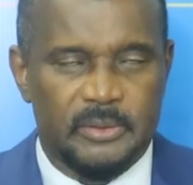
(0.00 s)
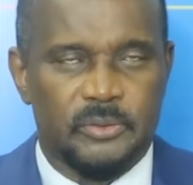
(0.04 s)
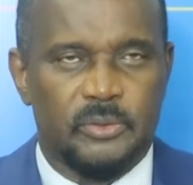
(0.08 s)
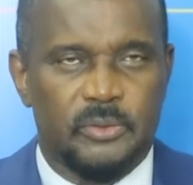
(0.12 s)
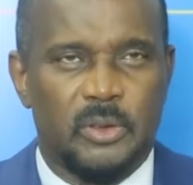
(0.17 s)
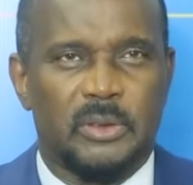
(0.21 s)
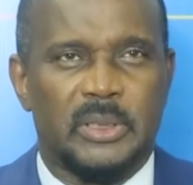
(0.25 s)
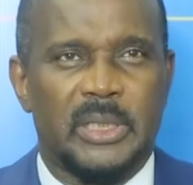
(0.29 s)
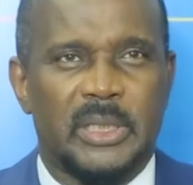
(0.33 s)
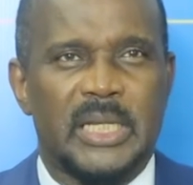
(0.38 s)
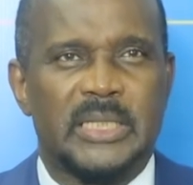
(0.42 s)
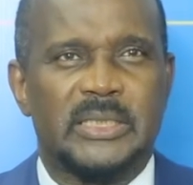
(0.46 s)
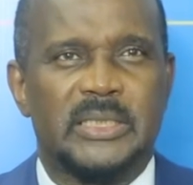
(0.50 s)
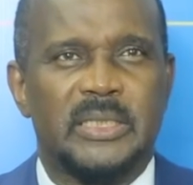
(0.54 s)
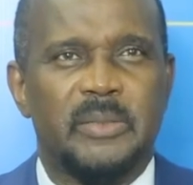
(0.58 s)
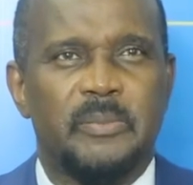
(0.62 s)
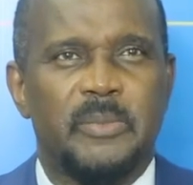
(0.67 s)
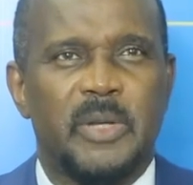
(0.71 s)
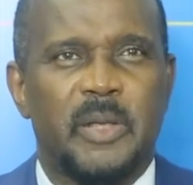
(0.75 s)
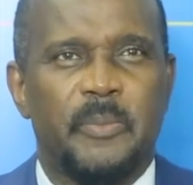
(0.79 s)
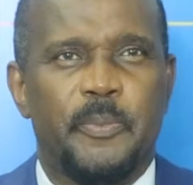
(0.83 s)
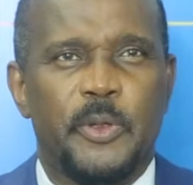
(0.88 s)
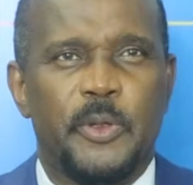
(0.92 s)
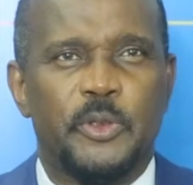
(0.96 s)
dont il
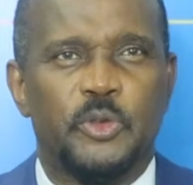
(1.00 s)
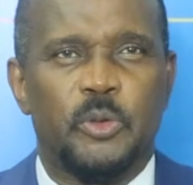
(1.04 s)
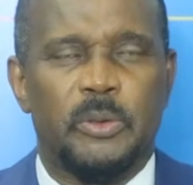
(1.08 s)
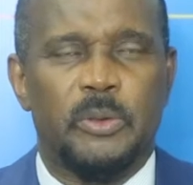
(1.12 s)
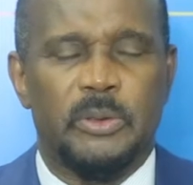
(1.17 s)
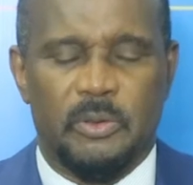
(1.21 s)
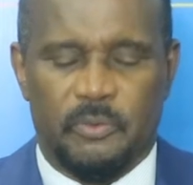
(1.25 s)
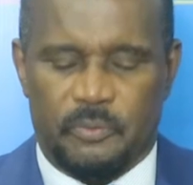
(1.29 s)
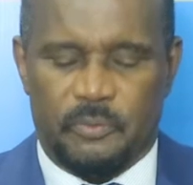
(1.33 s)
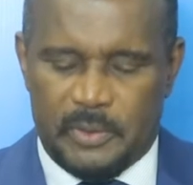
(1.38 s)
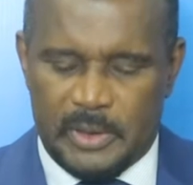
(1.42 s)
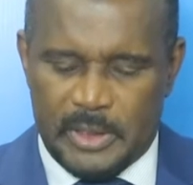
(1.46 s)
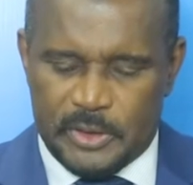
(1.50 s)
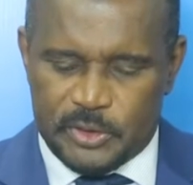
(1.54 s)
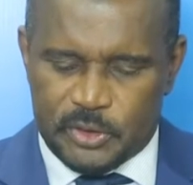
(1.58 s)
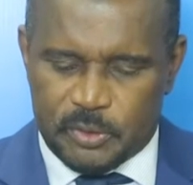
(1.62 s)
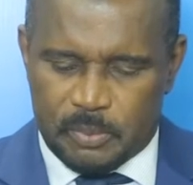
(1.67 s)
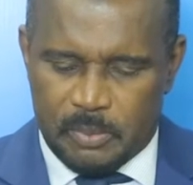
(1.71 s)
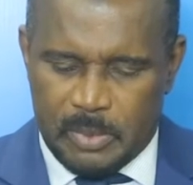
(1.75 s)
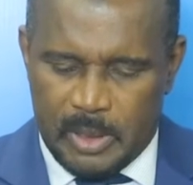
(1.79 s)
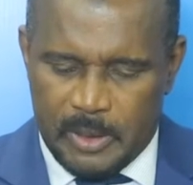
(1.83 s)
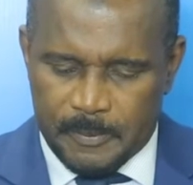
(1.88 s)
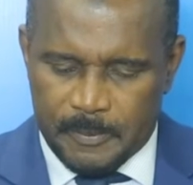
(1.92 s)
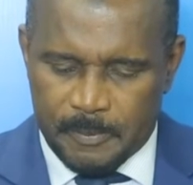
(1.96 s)
estime les besoins de
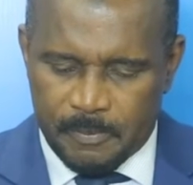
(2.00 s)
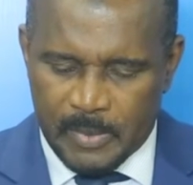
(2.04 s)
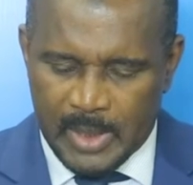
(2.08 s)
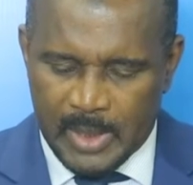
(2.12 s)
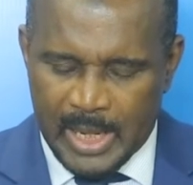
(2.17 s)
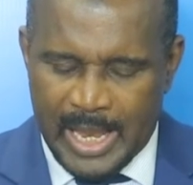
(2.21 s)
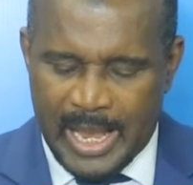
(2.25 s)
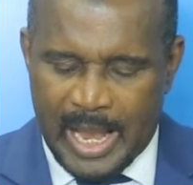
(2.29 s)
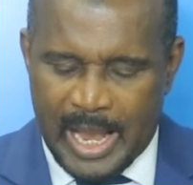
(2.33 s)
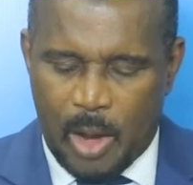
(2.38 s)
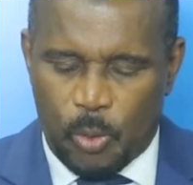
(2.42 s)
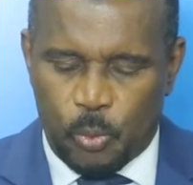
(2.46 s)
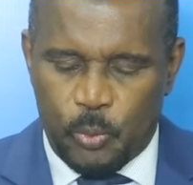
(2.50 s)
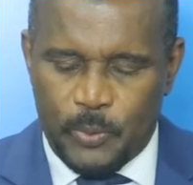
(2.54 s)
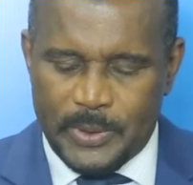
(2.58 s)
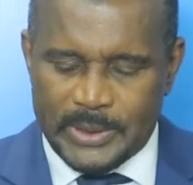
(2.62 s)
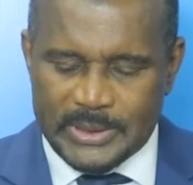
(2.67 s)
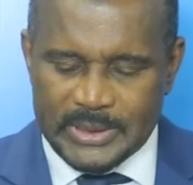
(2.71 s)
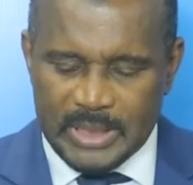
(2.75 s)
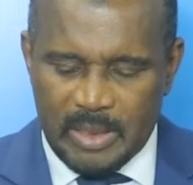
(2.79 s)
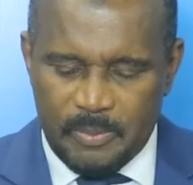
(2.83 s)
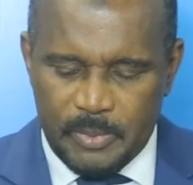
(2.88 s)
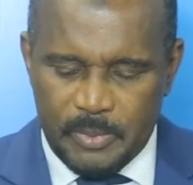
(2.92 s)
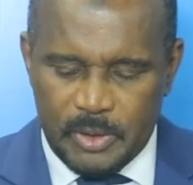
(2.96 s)
financement à
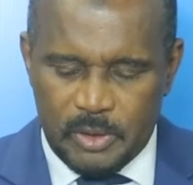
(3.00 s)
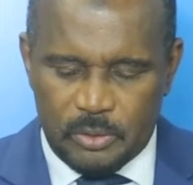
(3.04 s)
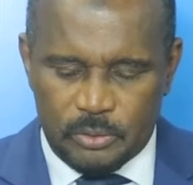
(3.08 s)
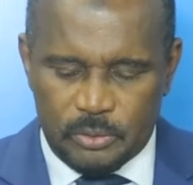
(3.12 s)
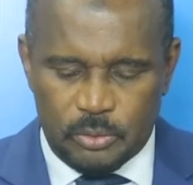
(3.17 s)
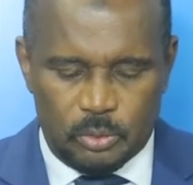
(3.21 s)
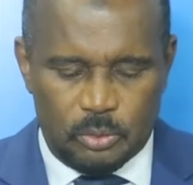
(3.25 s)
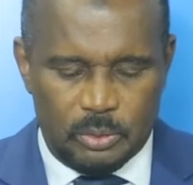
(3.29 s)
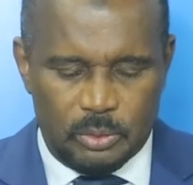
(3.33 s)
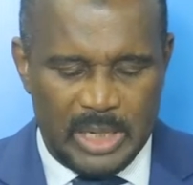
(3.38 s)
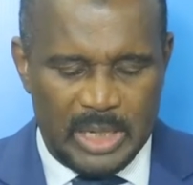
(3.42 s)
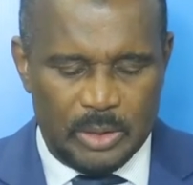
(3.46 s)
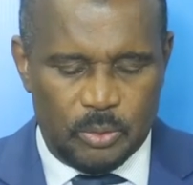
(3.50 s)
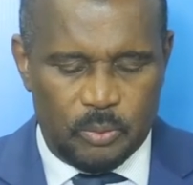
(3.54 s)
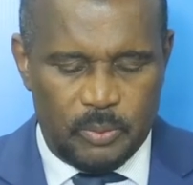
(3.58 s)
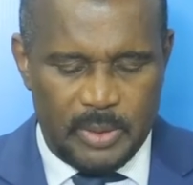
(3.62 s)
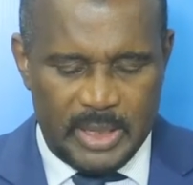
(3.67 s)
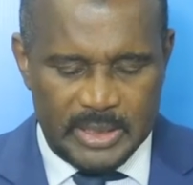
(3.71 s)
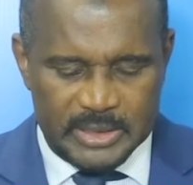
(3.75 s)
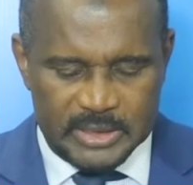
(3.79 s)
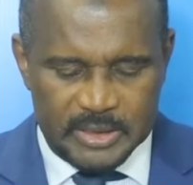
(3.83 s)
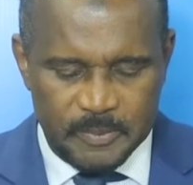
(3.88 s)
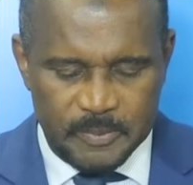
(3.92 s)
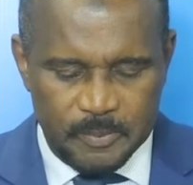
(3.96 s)
800 millions de dollars
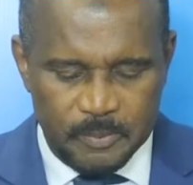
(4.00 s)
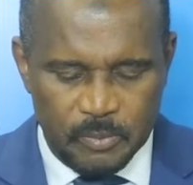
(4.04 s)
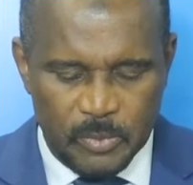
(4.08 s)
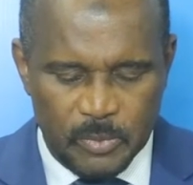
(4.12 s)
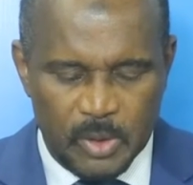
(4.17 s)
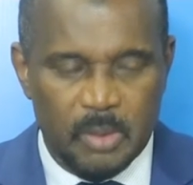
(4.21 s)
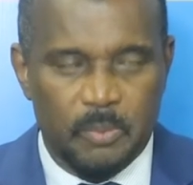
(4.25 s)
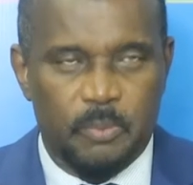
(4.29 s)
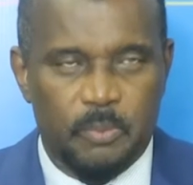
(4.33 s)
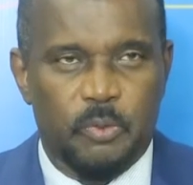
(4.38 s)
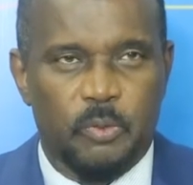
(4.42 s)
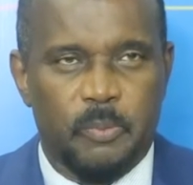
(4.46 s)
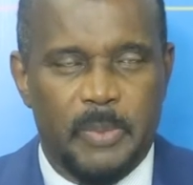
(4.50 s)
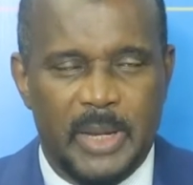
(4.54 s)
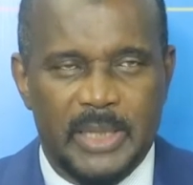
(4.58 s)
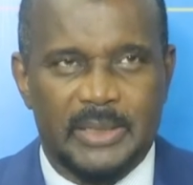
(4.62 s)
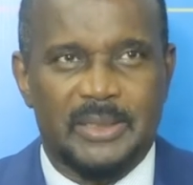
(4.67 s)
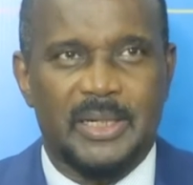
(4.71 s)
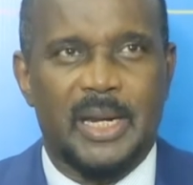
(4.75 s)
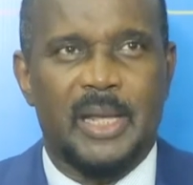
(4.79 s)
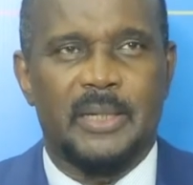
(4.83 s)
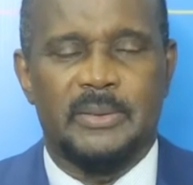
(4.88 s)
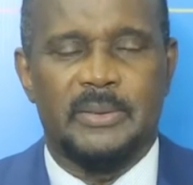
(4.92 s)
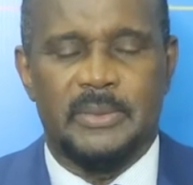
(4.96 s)
US pour
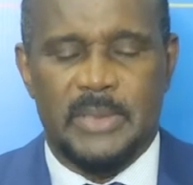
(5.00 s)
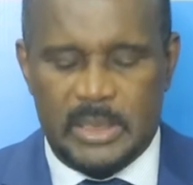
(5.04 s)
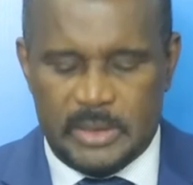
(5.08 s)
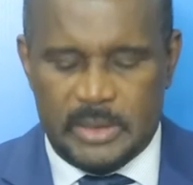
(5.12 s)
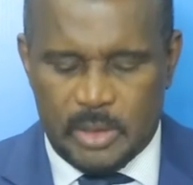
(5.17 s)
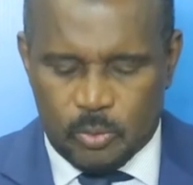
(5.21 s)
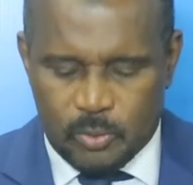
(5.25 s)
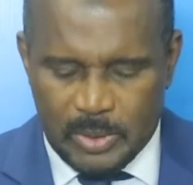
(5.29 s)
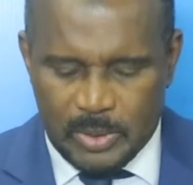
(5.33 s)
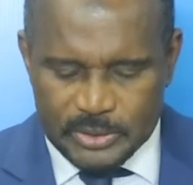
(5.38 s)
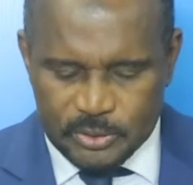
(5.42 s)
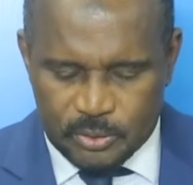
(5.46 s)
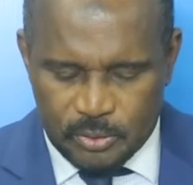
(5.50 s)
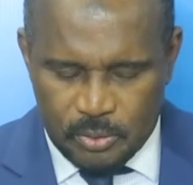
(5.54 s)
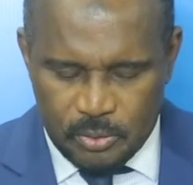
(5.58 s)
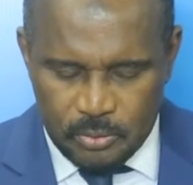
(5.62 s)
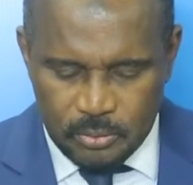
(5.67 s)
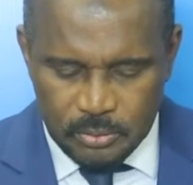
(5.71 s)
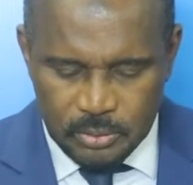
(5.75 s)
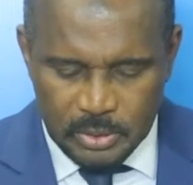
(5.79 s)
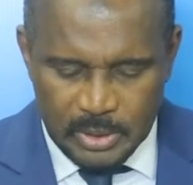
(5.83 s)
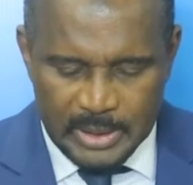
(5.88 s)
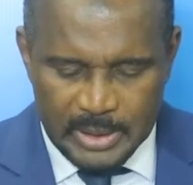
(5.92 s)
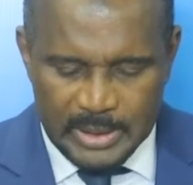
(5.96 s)
mettre en
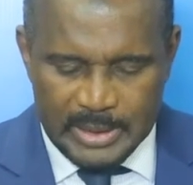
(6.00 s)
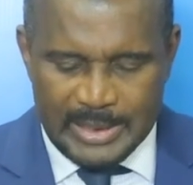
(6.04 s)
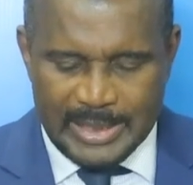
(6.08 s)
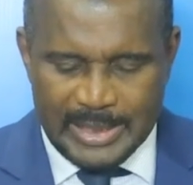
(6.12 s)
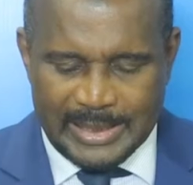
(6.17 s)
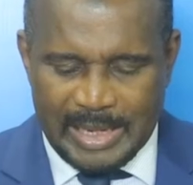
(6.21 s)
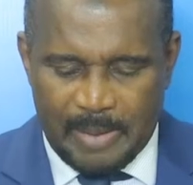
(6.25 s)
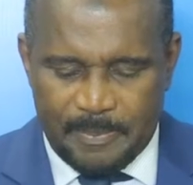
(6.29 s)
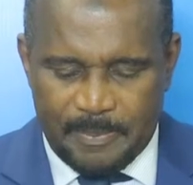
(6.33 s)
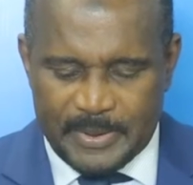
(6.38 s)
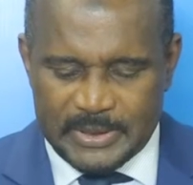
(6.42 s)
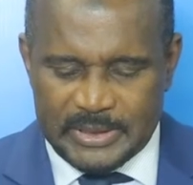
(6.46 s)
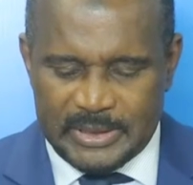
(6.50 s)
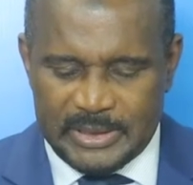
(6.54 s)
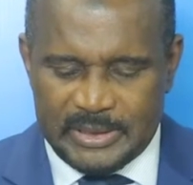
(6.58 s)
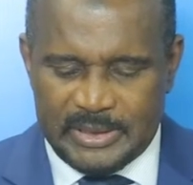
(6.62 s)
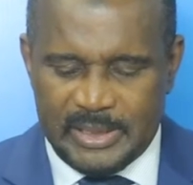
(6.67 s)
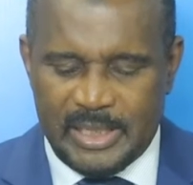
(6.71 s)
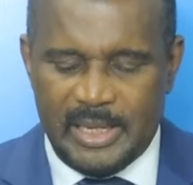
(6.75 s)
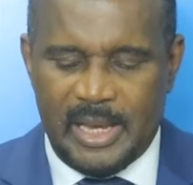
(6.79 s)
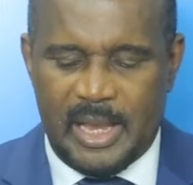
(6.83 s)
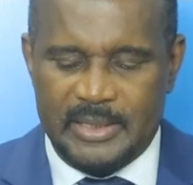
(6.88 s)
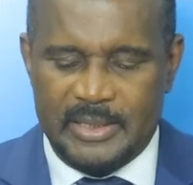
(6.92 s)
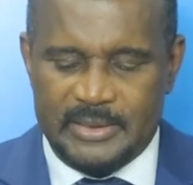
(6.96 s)
adéquation les
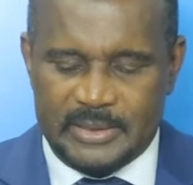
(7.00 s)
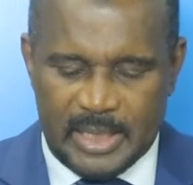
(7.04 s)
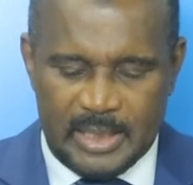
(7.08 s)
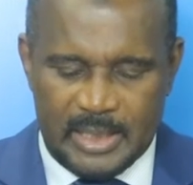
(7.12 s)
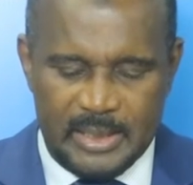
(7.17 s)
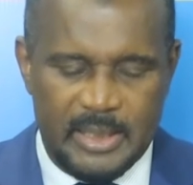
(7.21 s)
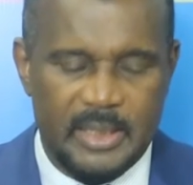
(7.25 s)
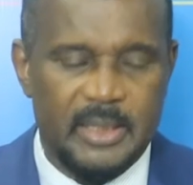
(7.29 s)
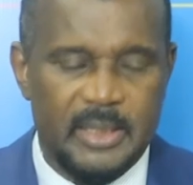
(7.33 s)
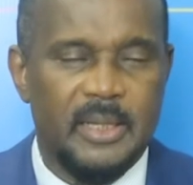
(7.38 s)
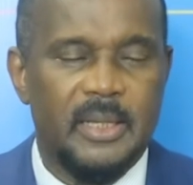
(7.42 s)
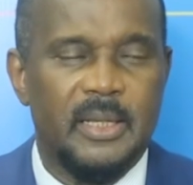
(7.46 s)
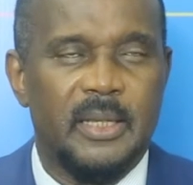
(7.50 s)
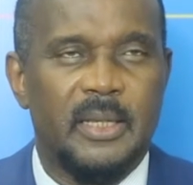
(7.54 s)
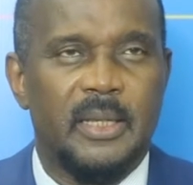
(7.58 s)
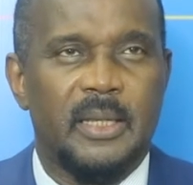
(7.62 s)
capacités à installer